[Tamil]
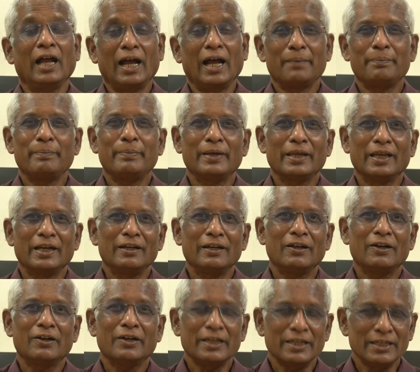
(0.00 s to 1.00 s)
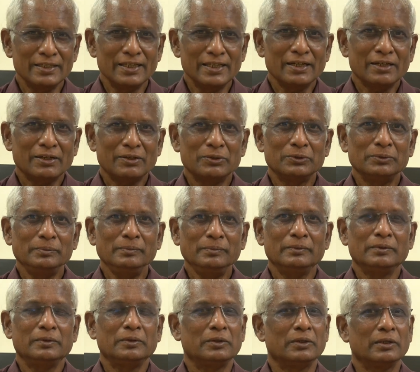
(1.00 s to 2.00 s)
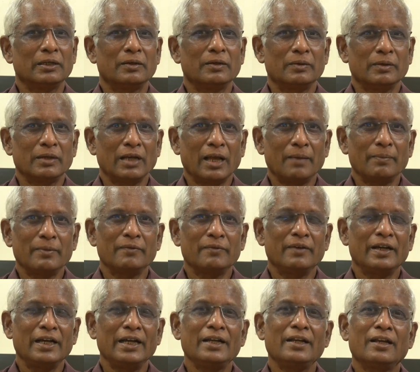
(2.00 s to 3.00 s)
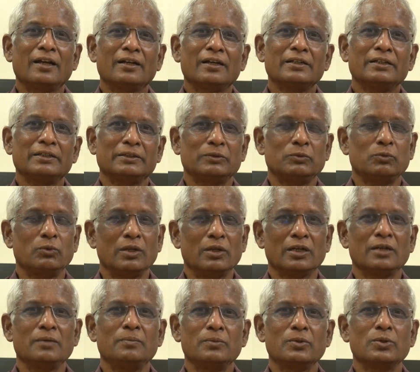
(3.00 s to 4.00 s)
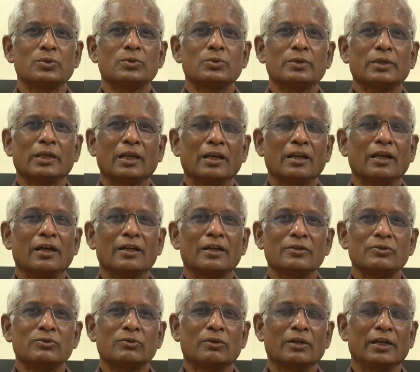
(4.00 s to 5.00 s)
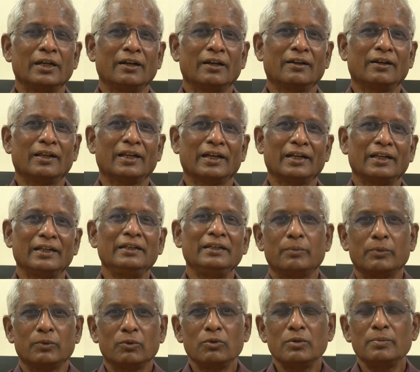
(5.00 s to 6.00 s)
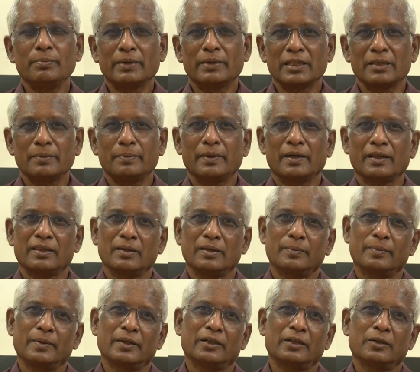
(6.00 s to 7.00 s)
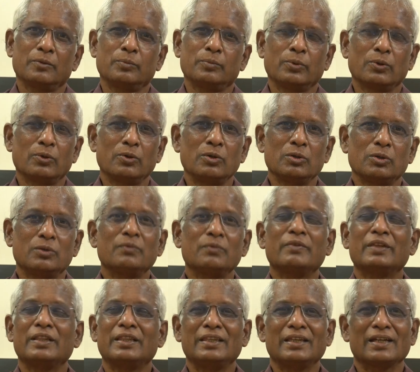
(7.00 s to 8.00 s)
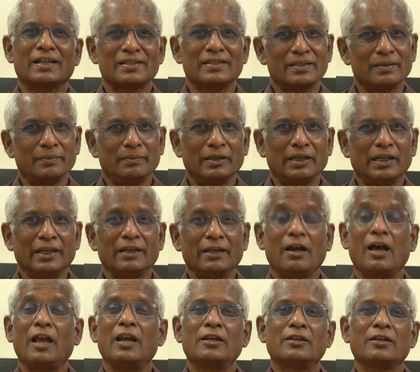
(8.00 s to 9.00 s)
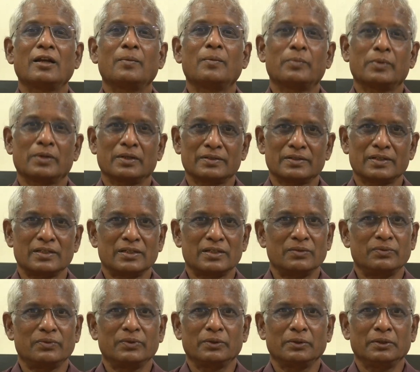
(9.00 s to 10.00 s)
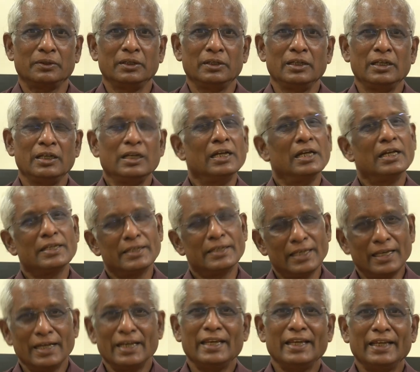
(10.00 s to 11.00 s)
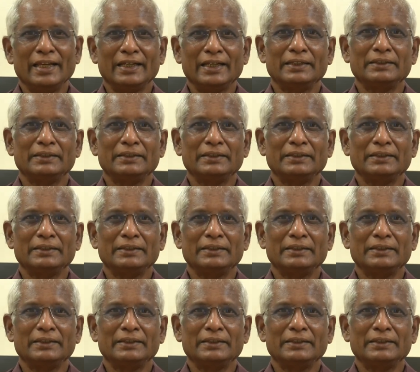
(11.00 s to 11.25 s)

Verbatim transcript: அப்போ என்னாகும் இதற்கும் நாம் வேண்டான்னு உலகம் முழுசும் எல்லாரும் சொல்லிகிட்டு இருக்கிற நுண் பதப்படுத்தப்பட்ட பொருளுக்கும் வித்தியாசம் இல்லை அல்ட்ரா ப்ராசஸ்ட் ஃபுட் சரிங்க